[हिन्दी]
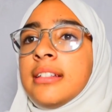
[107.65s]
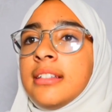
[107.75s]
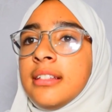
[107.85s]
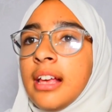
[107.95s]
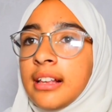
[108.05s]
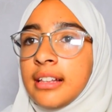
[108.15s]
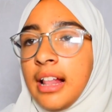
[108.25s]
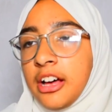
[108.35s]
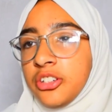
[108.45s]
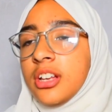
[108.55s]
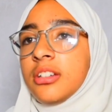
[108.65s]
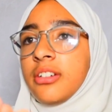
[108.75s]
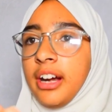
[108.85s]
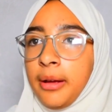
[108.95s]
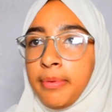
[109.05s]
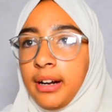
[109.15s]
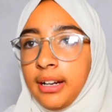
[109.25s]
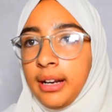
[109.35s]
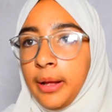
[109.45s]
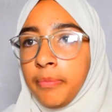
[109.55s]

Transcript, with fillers: सिक्स लार्जेस्ट ट्रेडिंग पार्टनर